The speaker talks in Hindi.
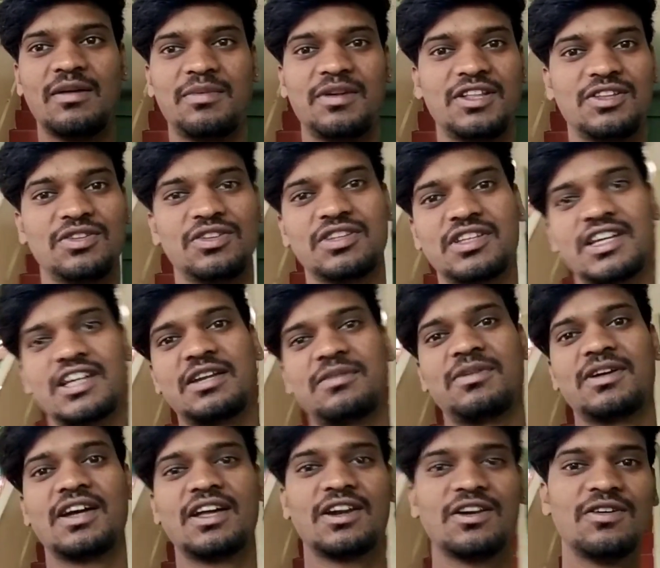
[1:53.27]
अपने दोस्त के घर
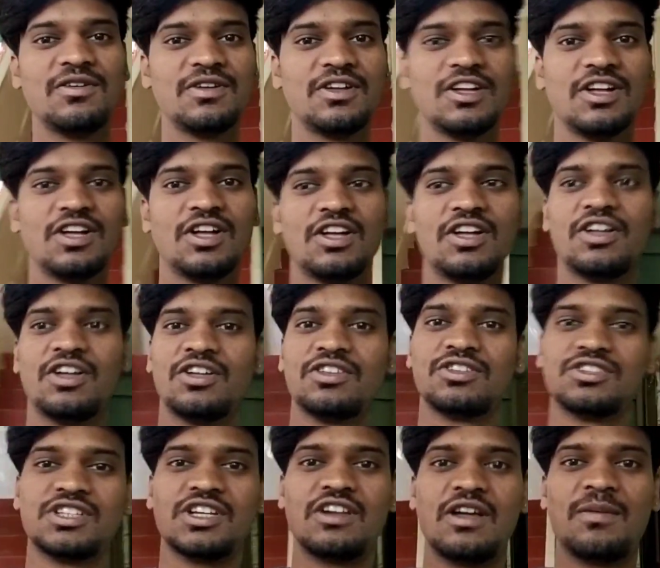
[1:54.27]
पे कर रहा
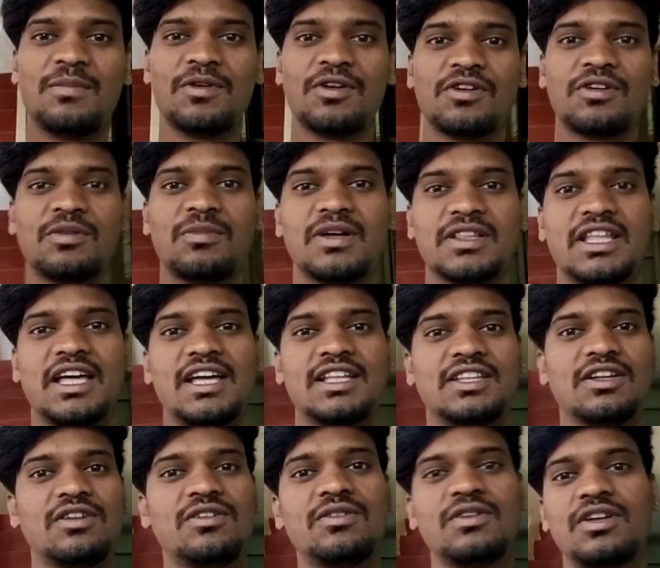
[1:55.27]
हूँ तो चलो आप लोगों को बता
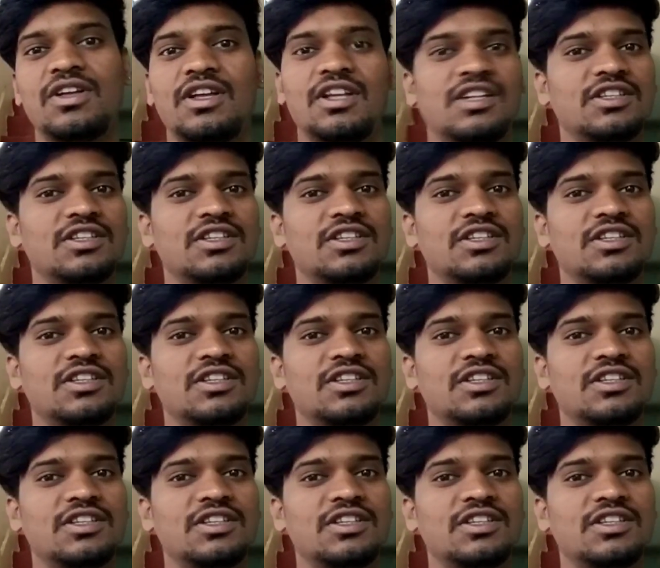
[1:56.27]
देता हूँ